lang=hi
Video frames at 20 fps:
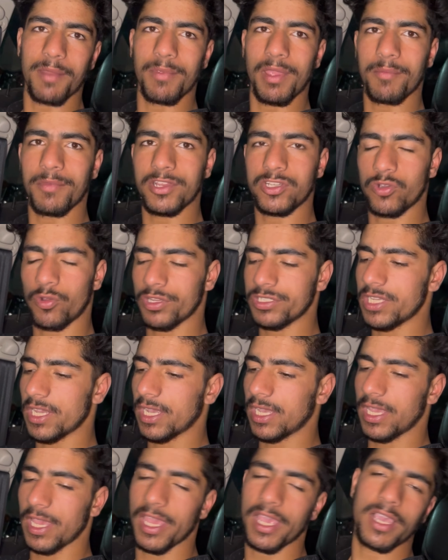में हमने छोटा सा एक
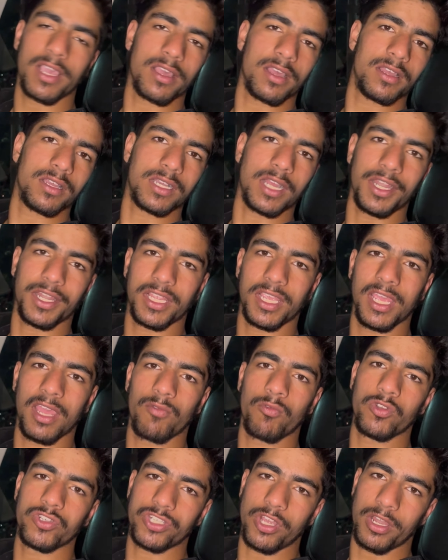केक कट किया
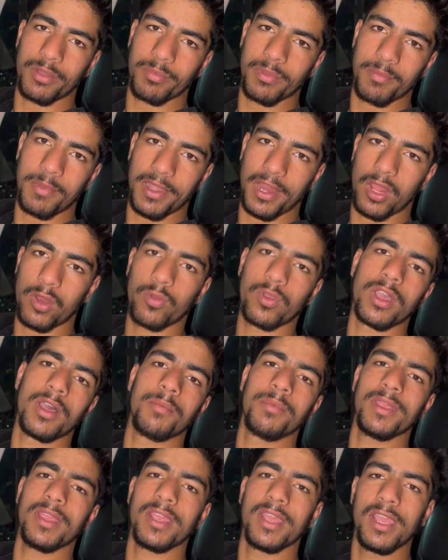वो शॉर्ट पे मैं डालूंगा
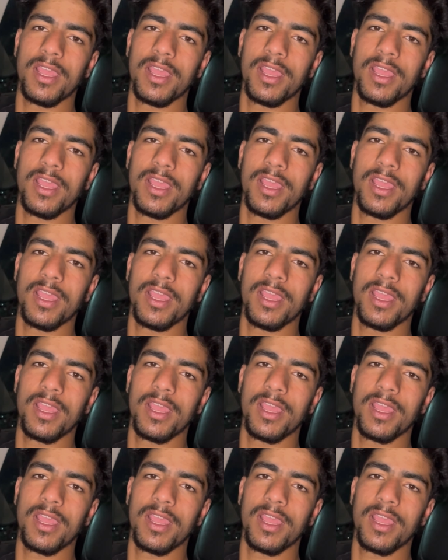अभी